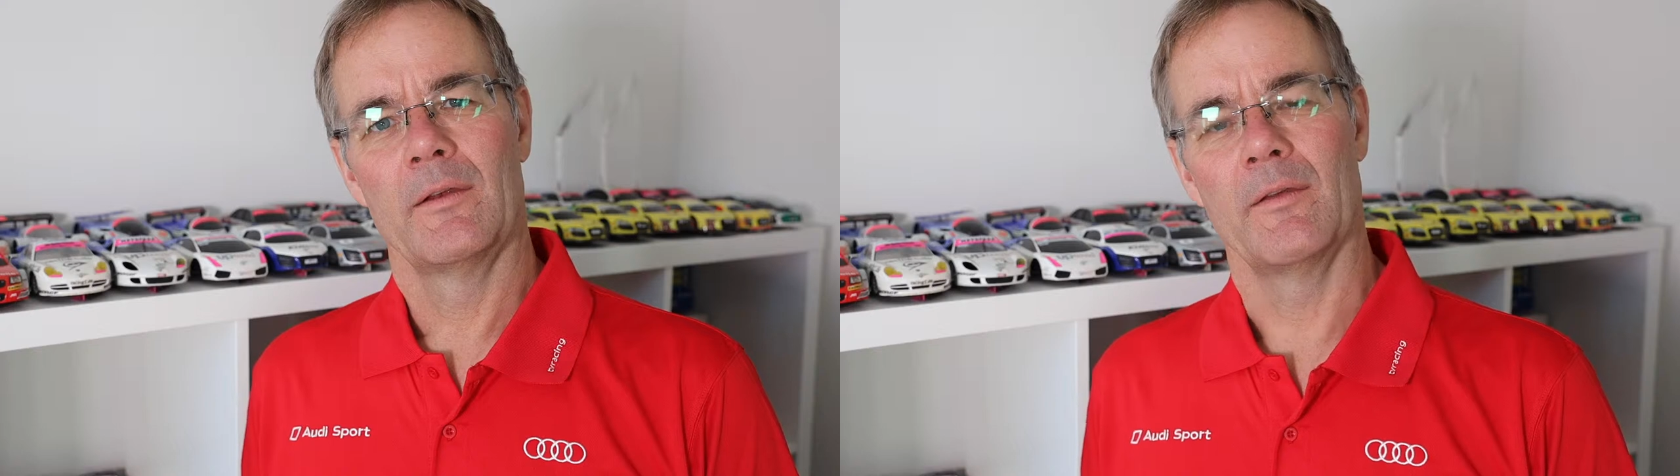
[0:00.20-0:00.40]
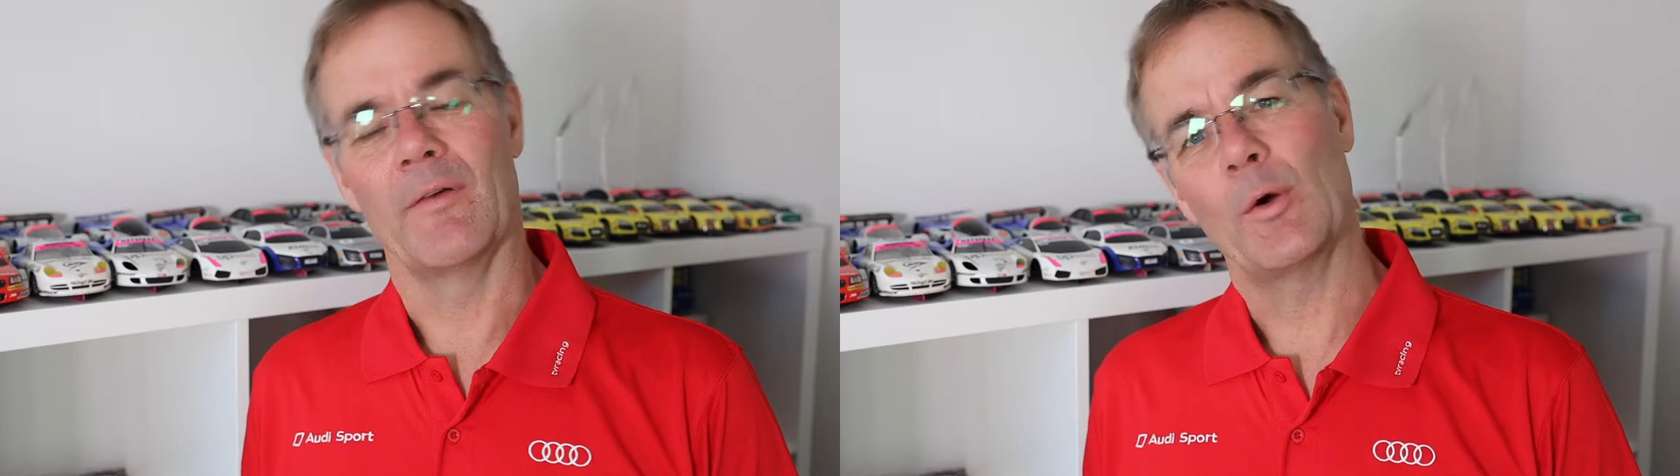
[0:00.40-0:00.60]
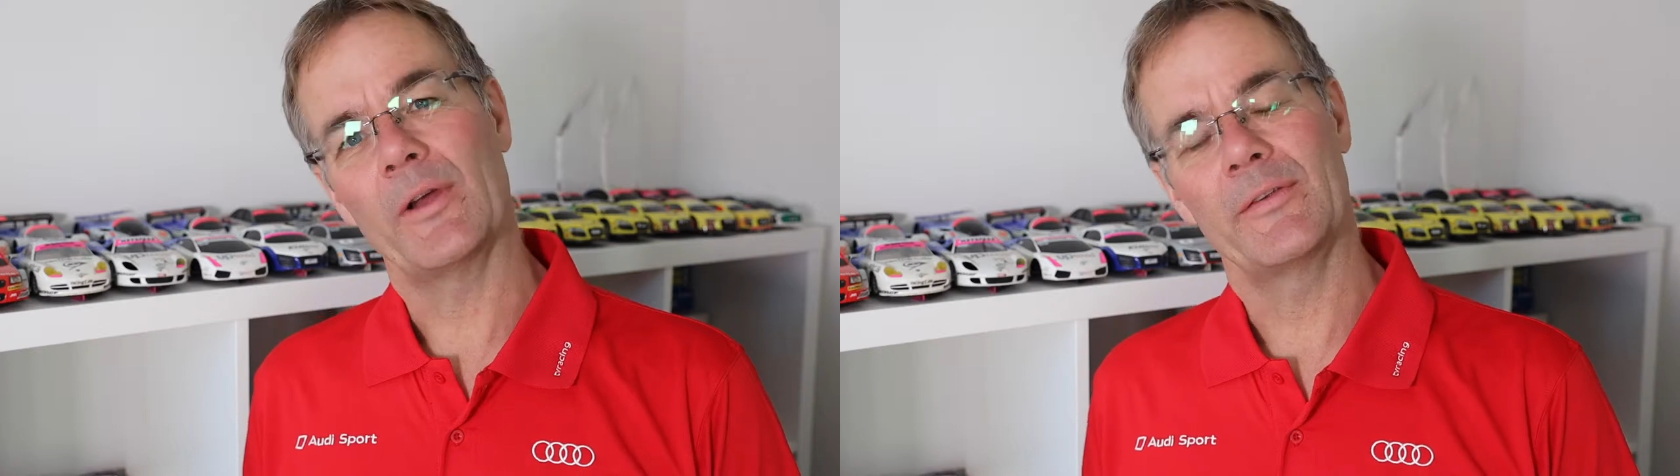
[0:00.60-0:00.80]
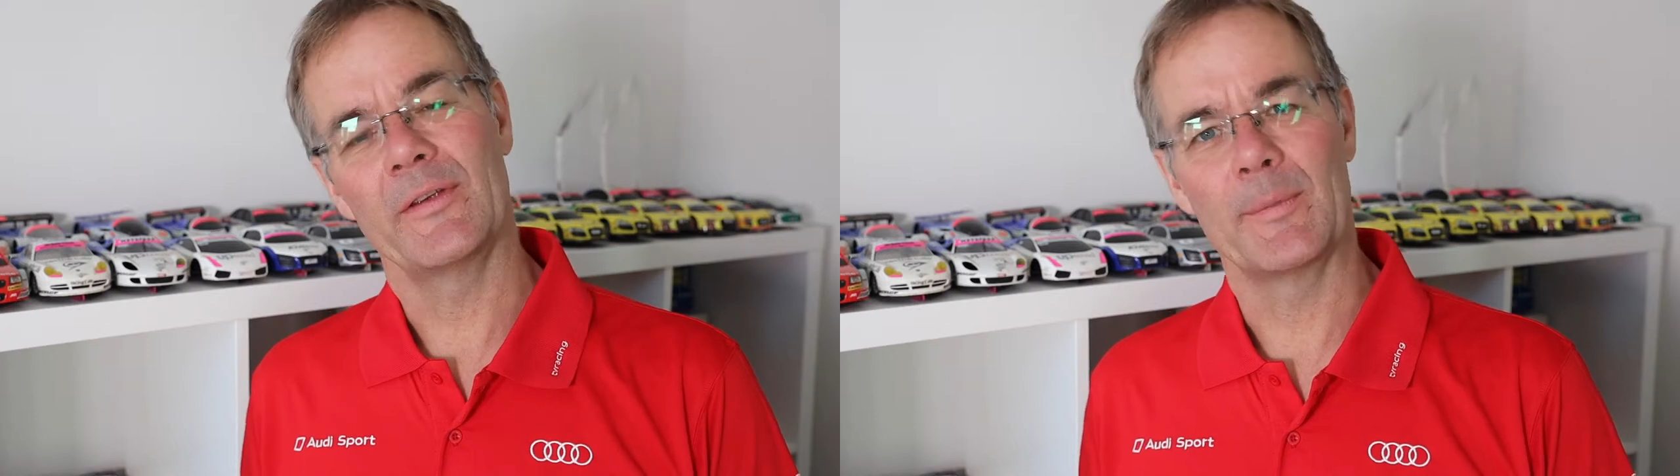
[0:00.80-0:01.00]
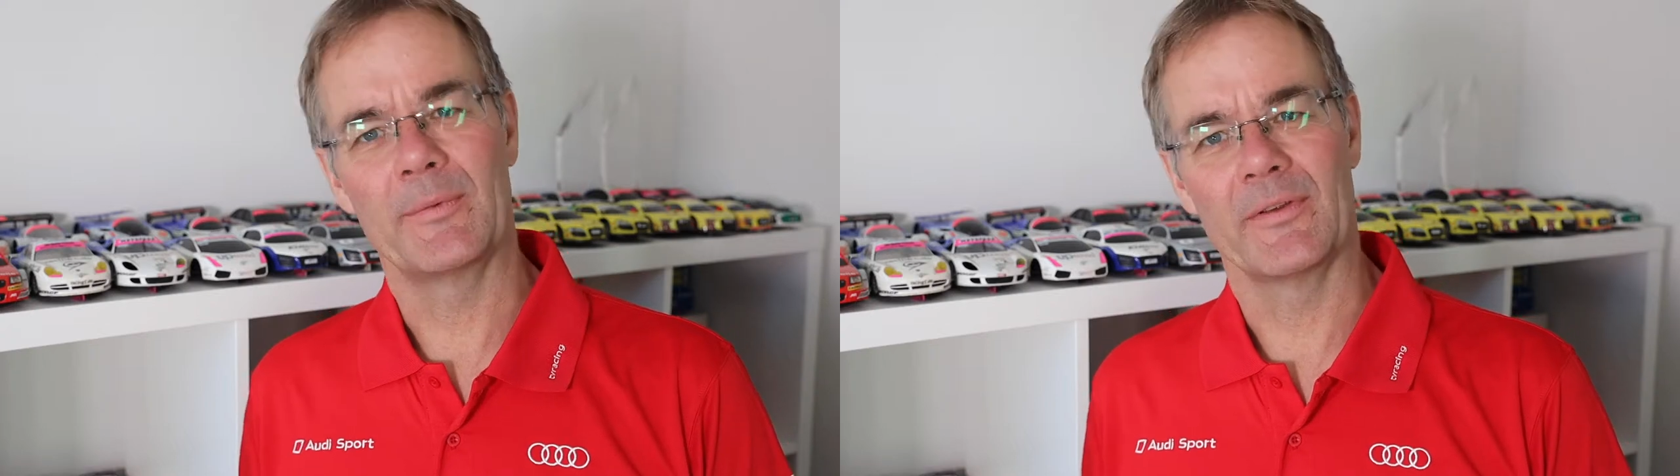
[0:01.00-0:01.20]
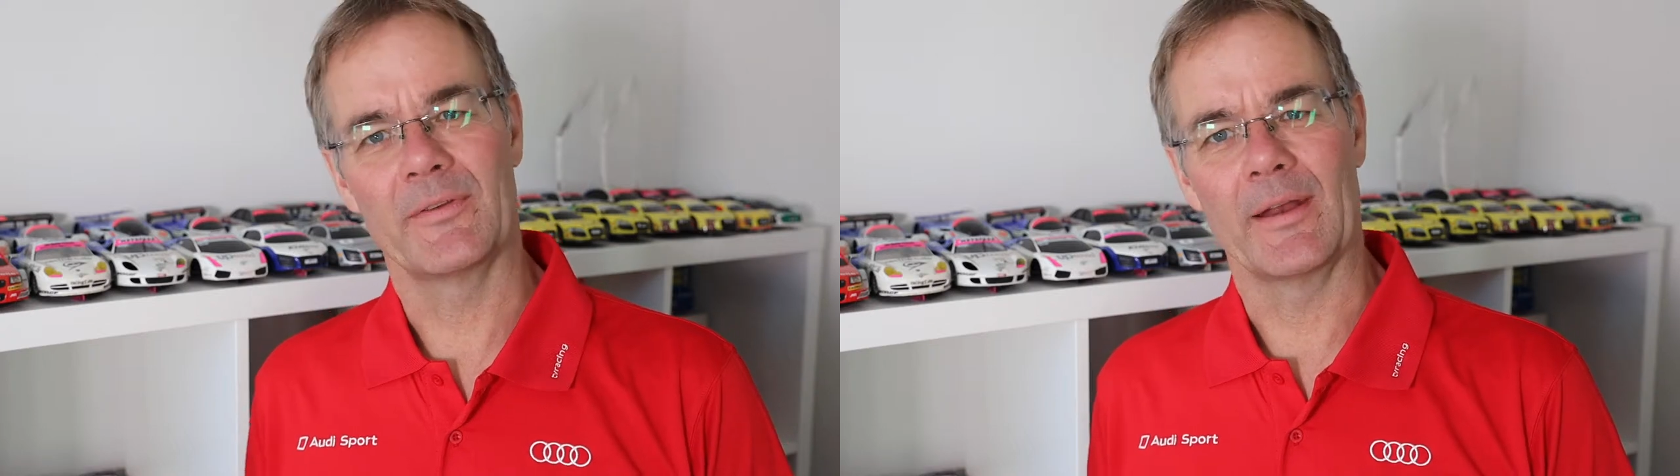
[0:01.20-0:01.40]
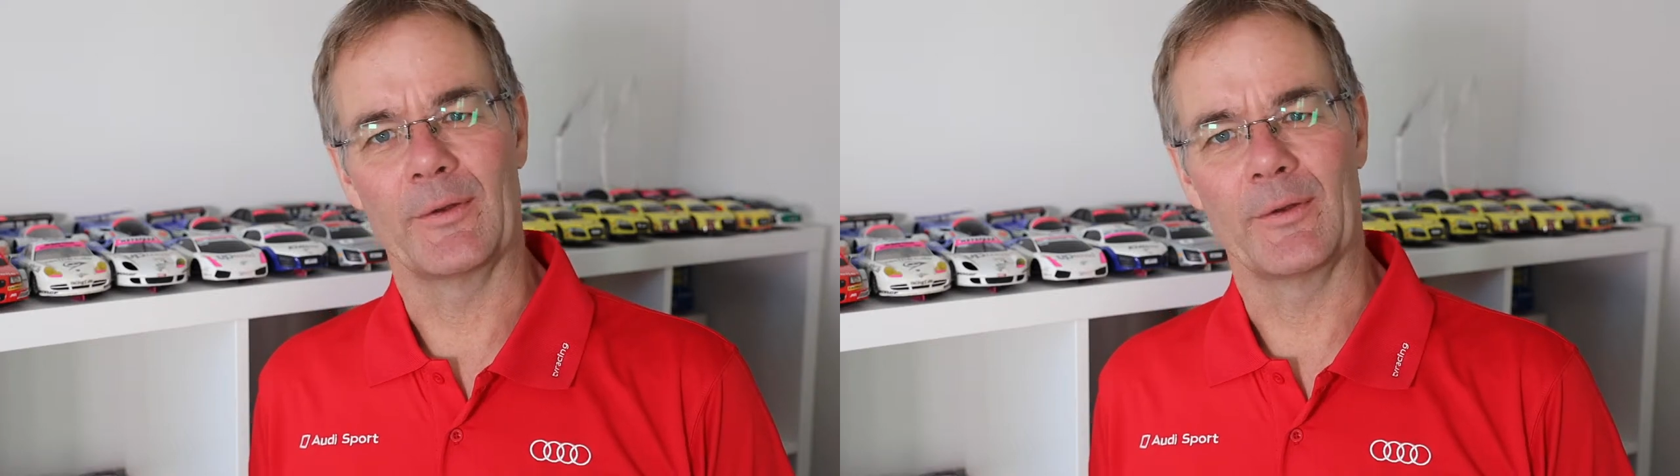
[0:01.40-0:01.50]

TV-Racing gibt es seit